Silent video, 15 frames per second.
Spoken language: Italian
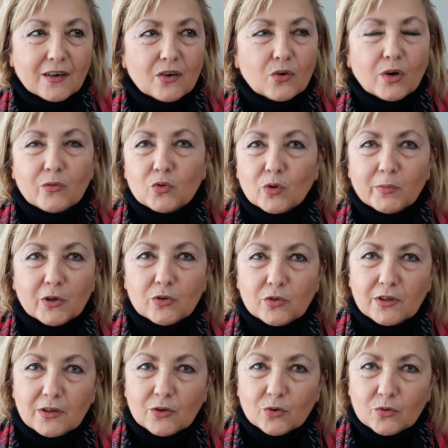ho avuto modo
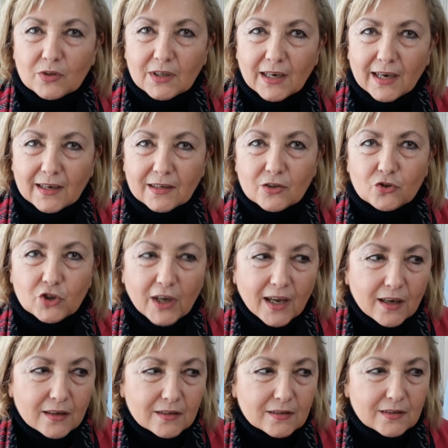di incontrare
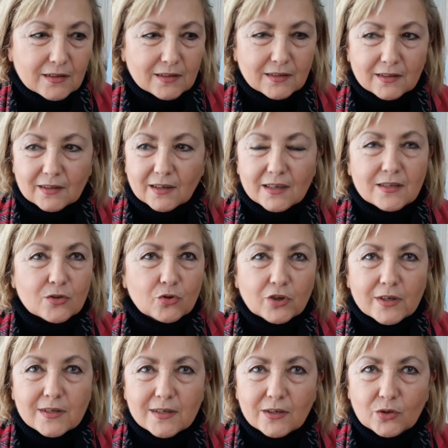già eh,
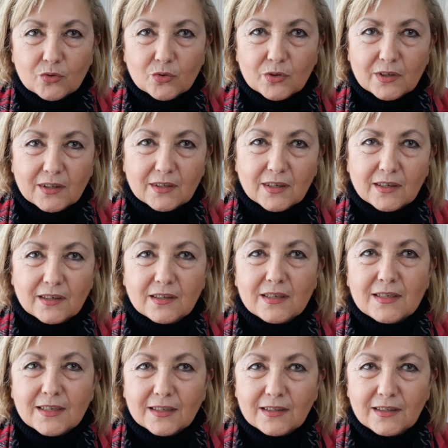associazioni e
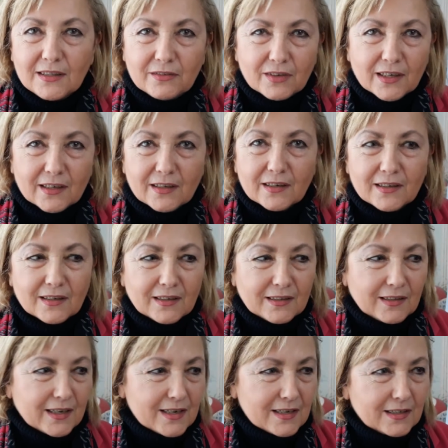iniziative. Eh,
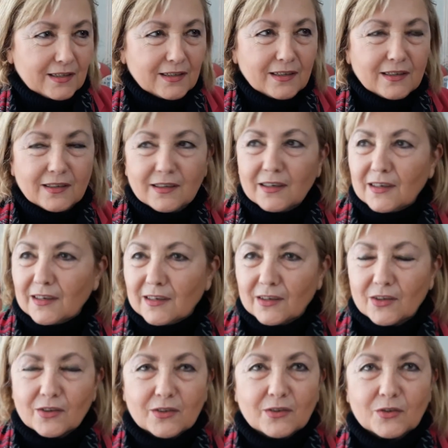ieri
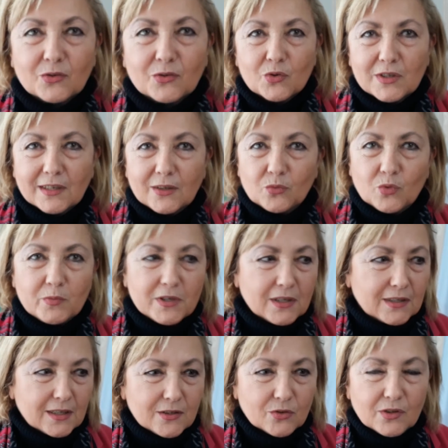eh, state due
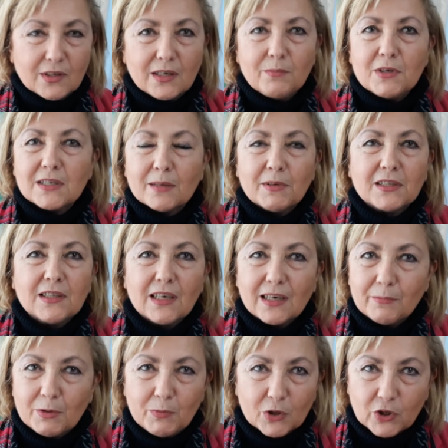presentazioni di libri stamattina
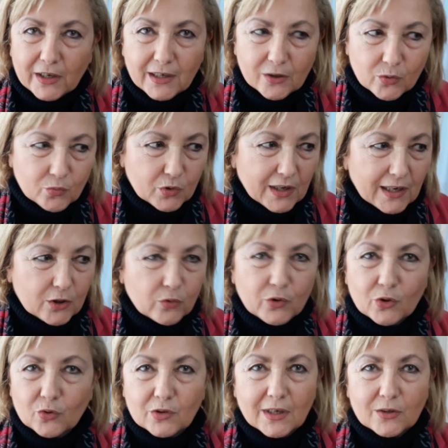alla biblioteca comunale dove
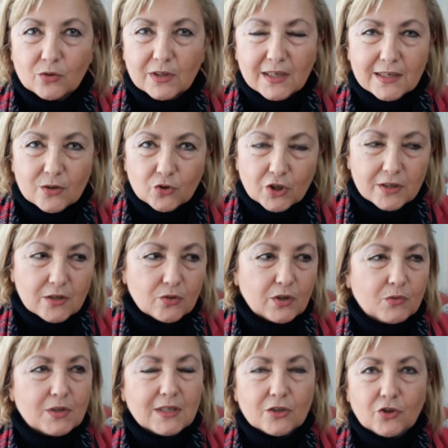ho incontrato tre associazioni,
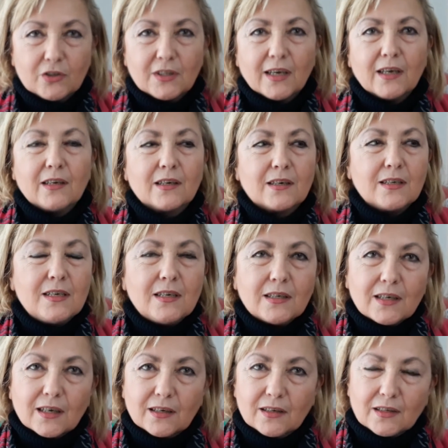questa città è
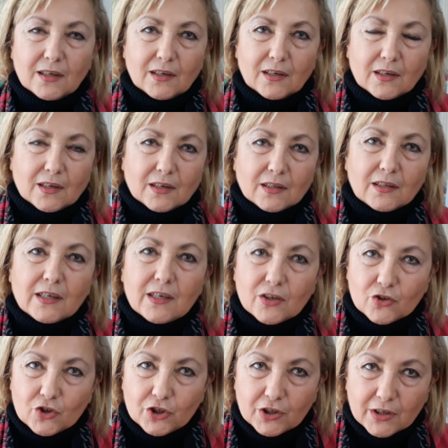ricca di
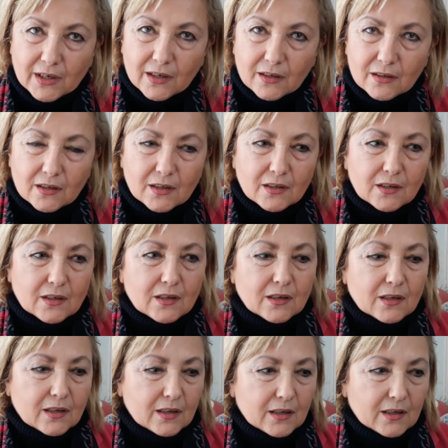energie
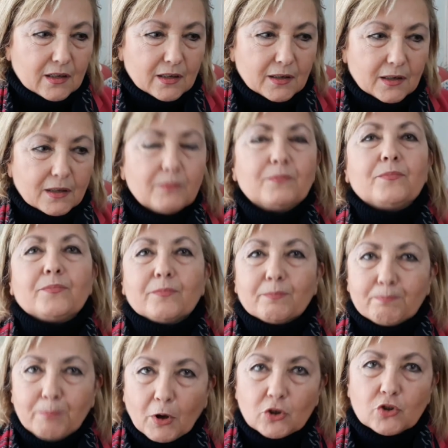che mh, mm,
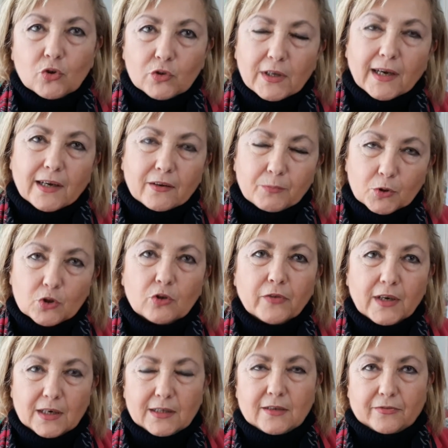possono, dare, possono,
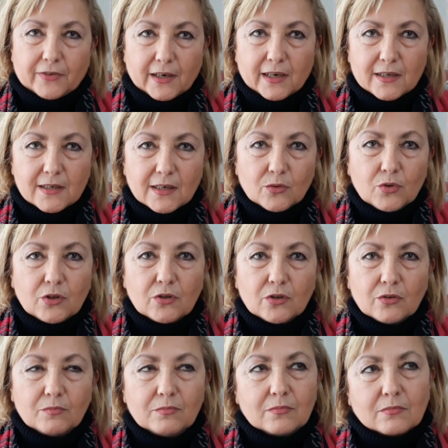fare la differenza. Quindi
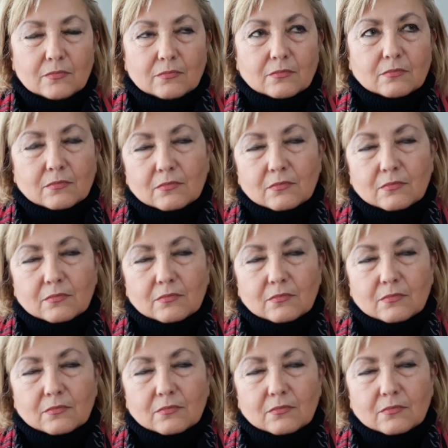mh, mm,